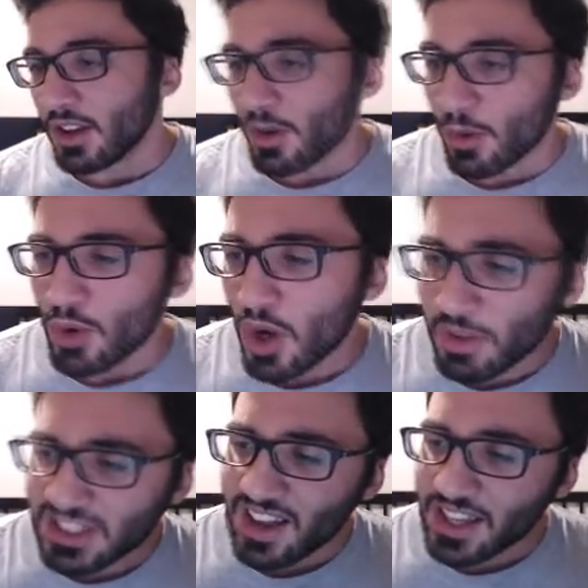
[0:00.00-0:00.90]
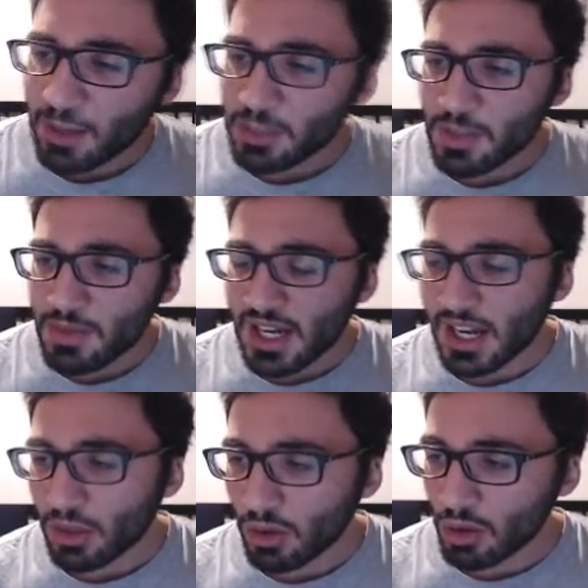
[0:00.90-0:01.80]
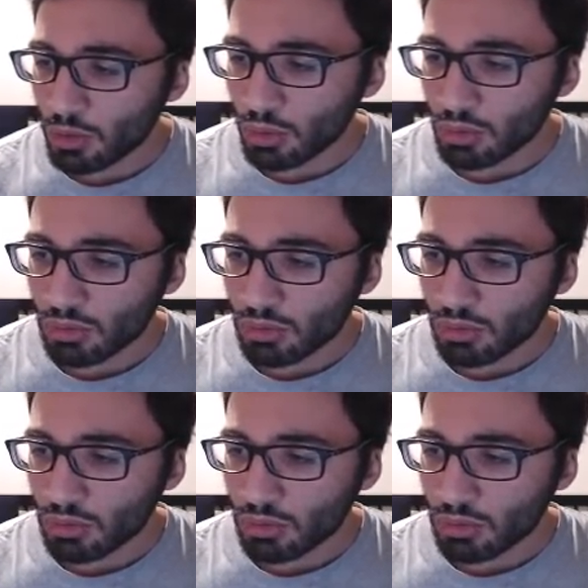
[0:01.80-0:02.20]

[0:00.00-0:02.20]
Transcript: On commence avec un petit Mirai Trunksu